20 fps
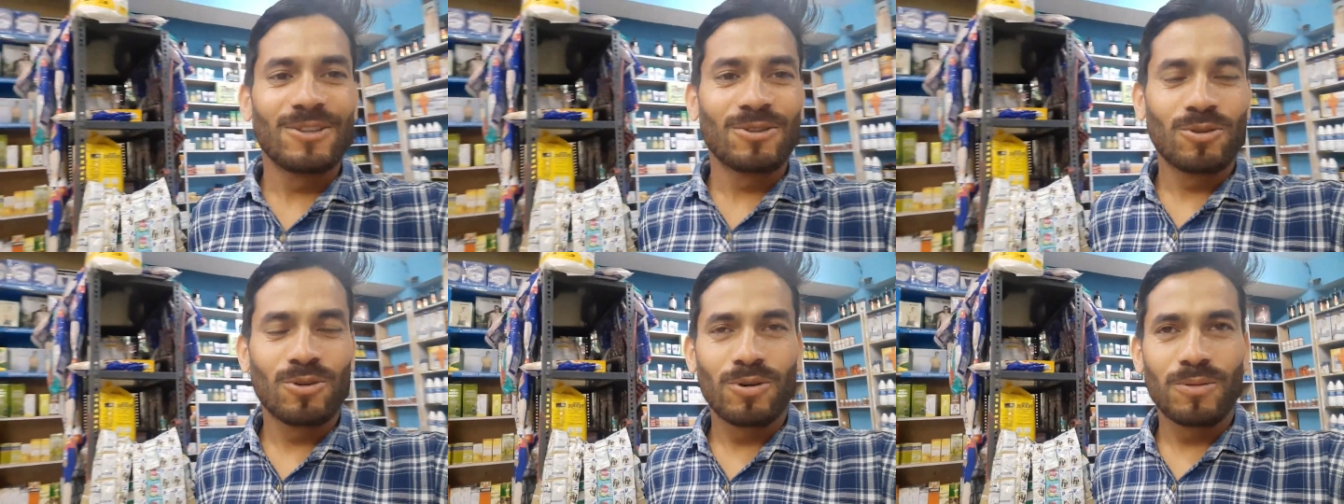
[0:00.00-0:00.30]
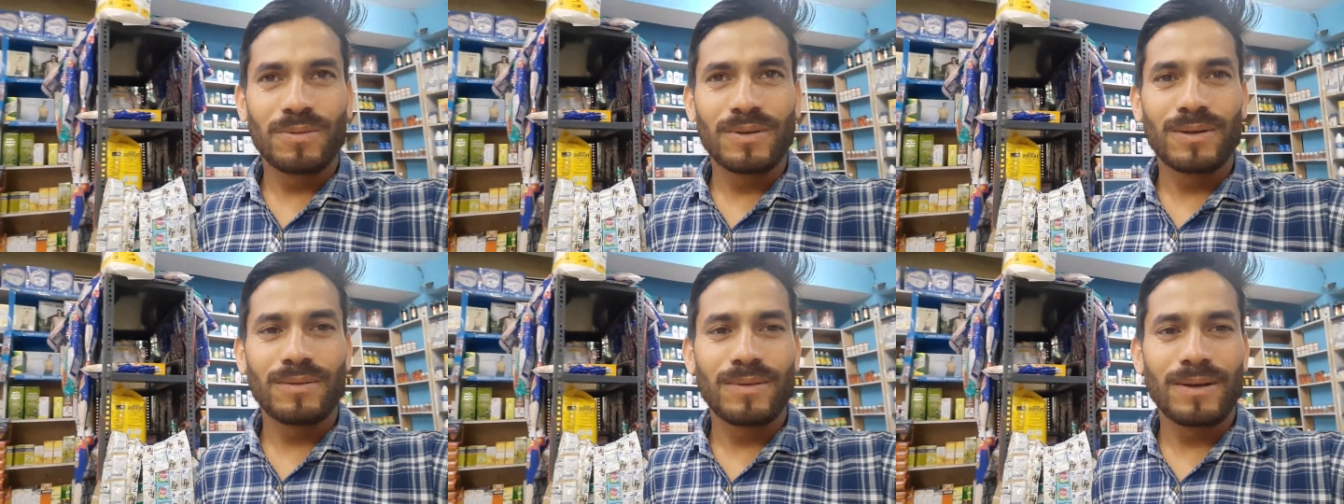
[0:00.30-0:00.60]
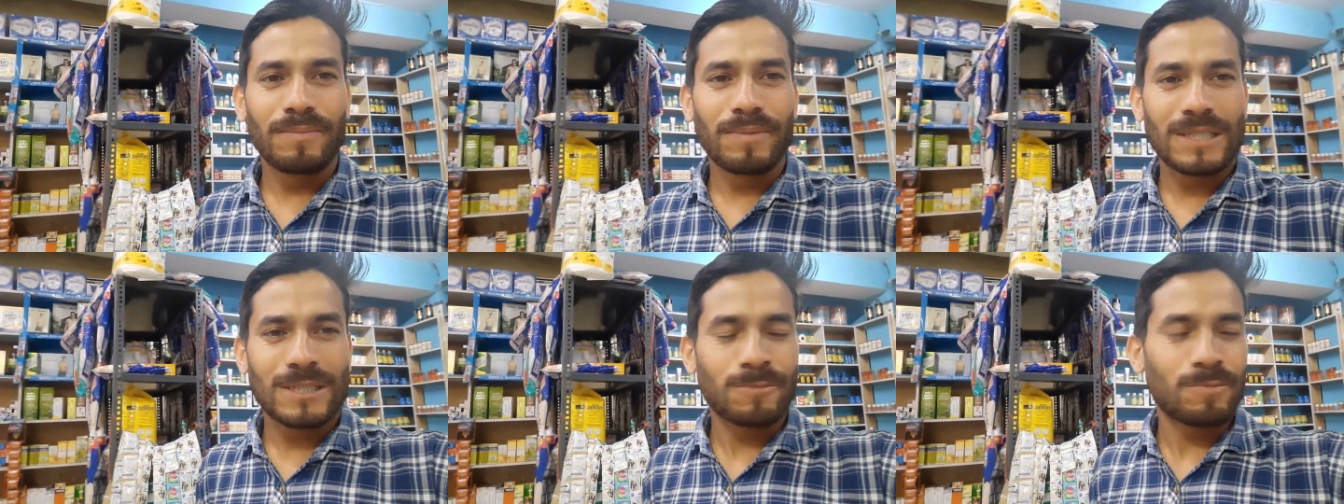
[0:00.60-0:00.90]
तो अभी
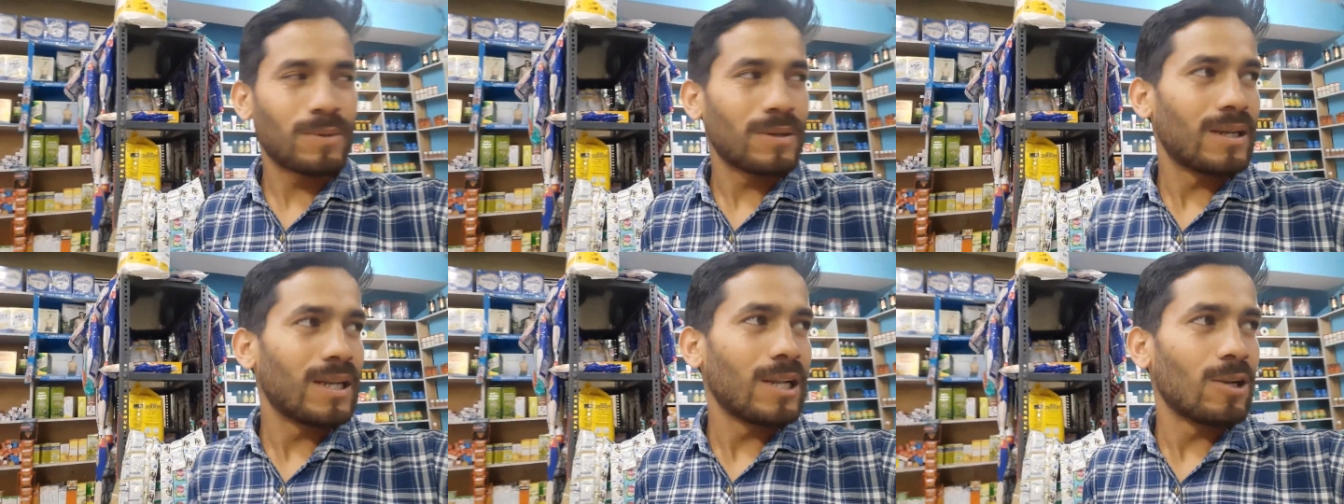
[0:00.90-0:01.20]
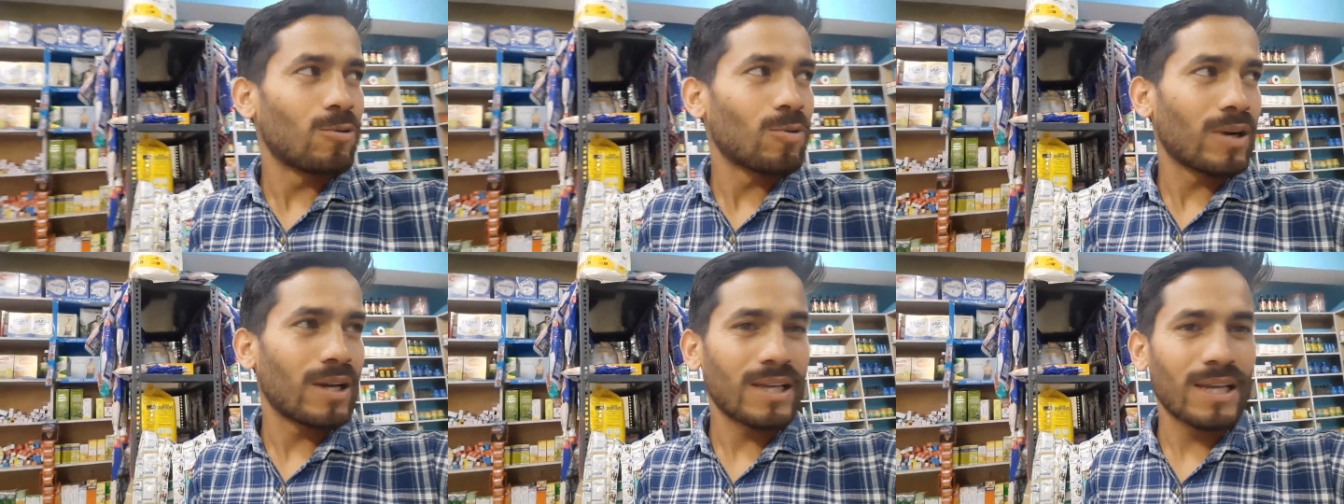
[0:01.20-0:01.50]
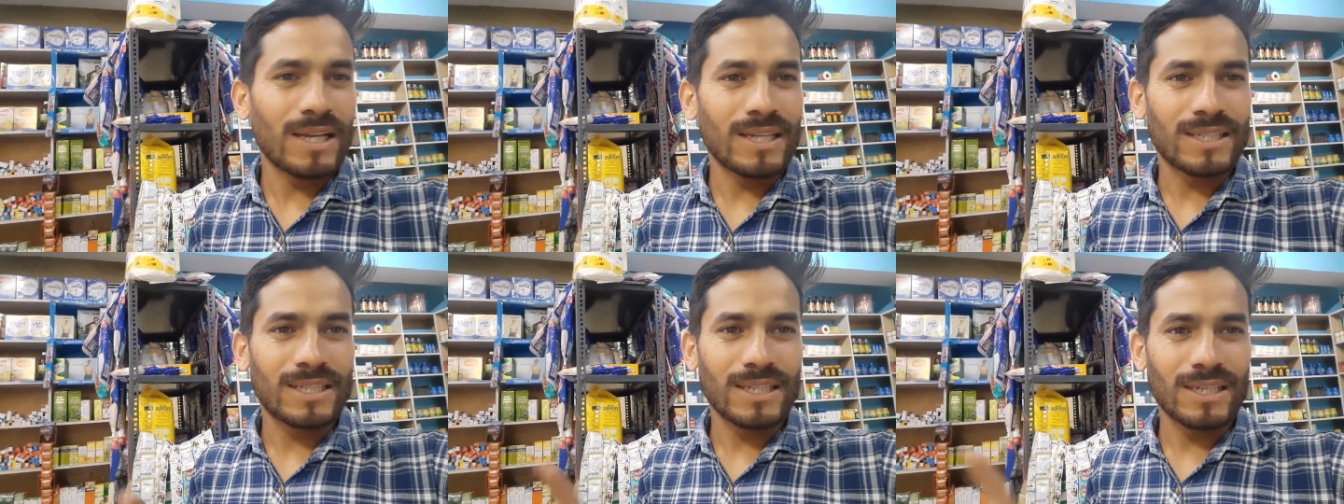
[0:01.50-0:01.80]
मैं बस तो ले लूँगा
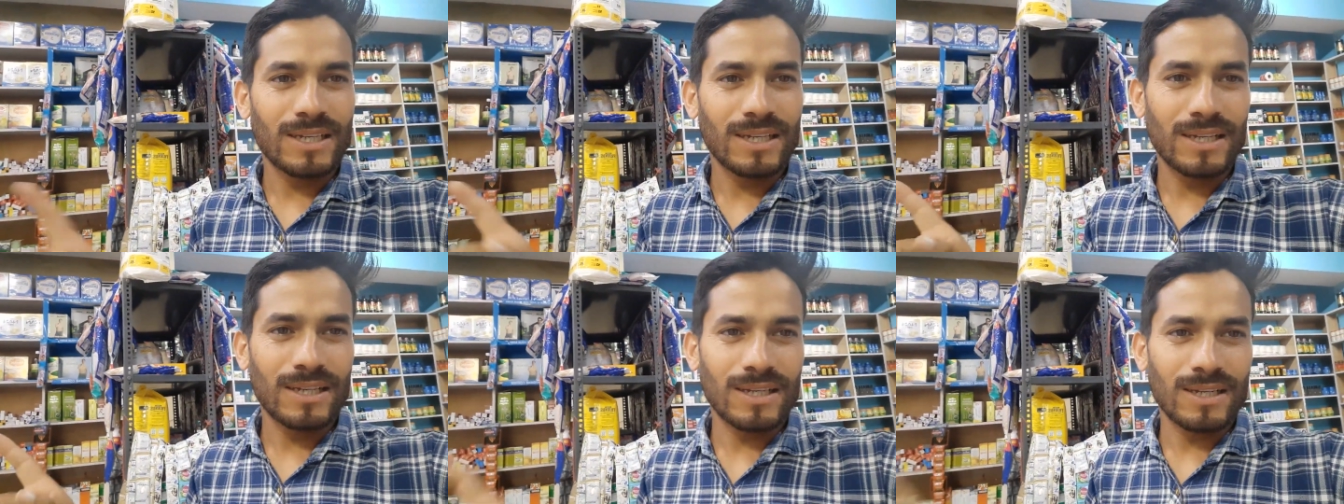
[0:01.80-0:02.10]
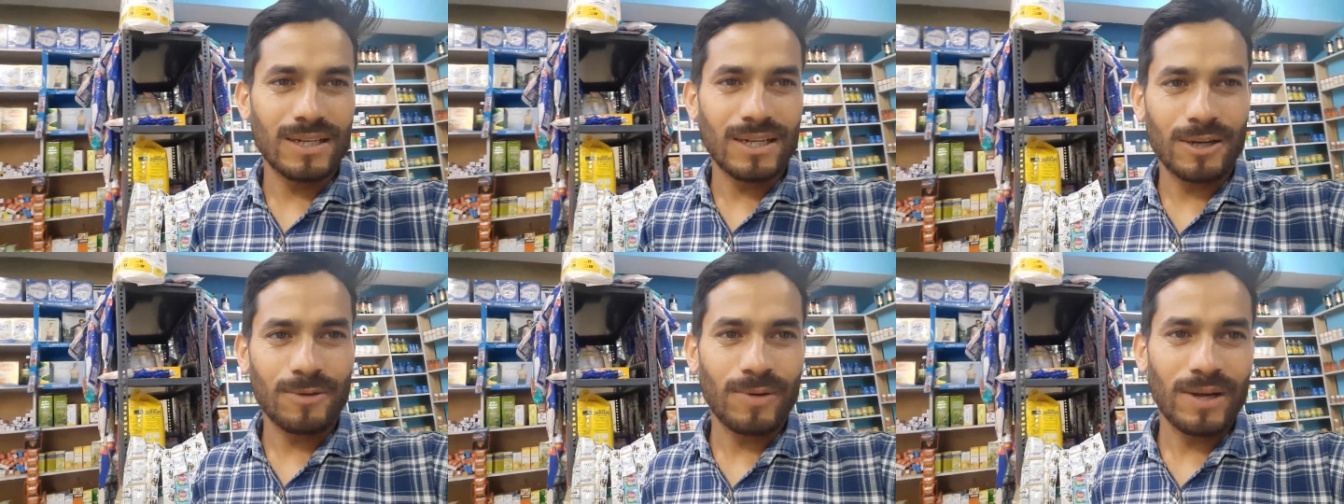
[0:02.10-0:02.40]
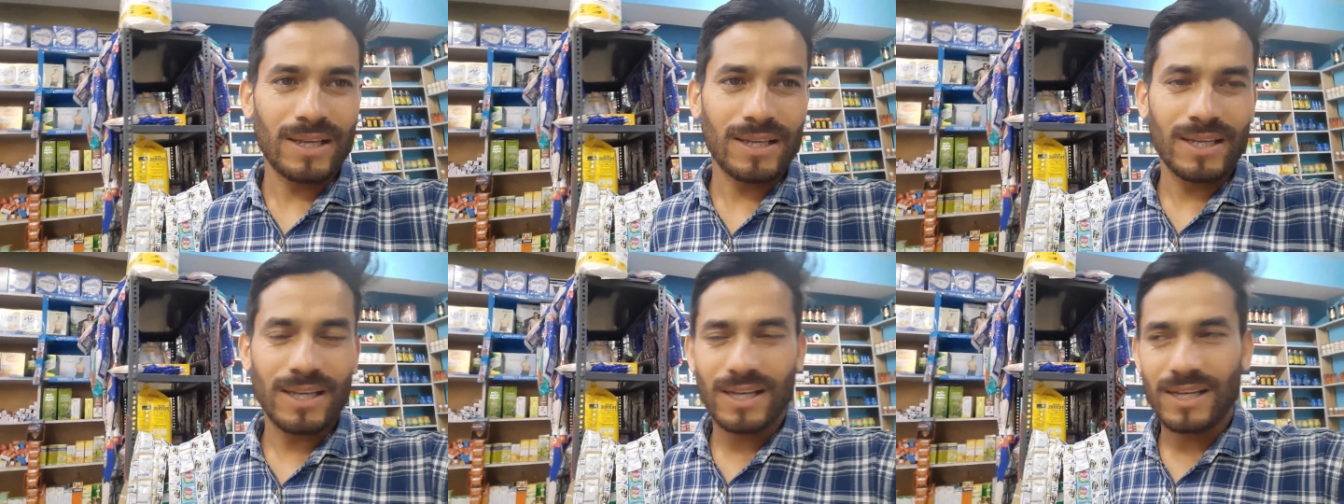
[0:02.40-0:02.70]
यहाँ से
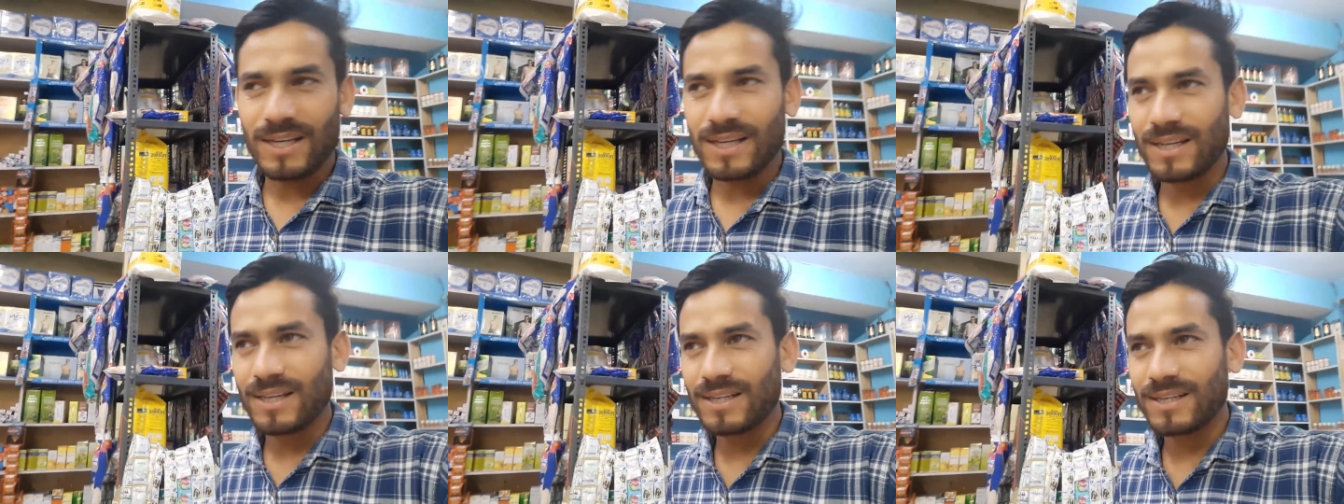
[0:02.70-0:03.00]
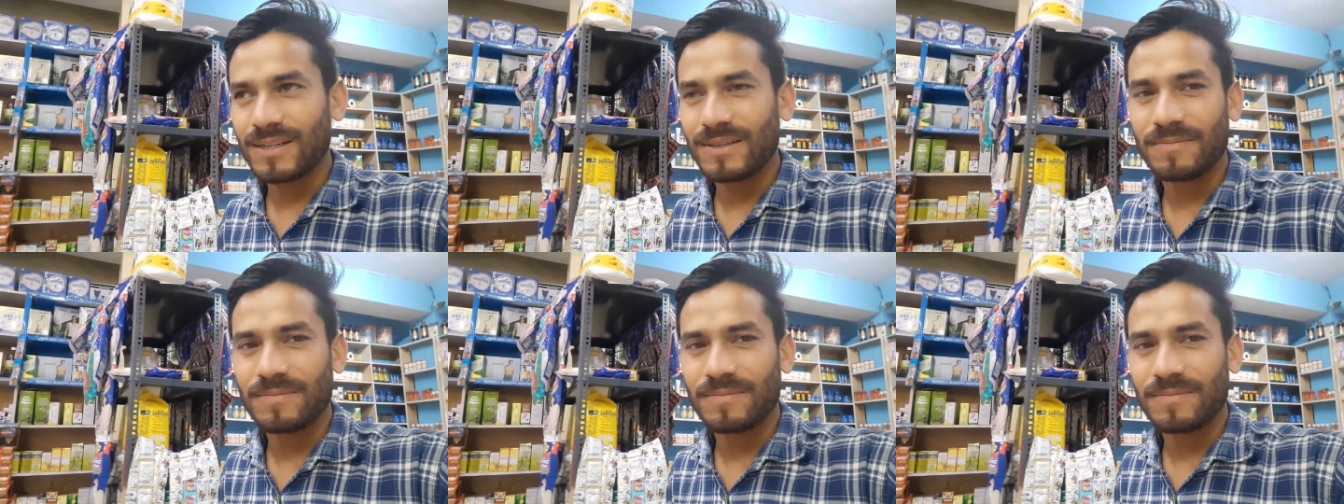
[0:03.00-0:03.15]
नगवाई के लिए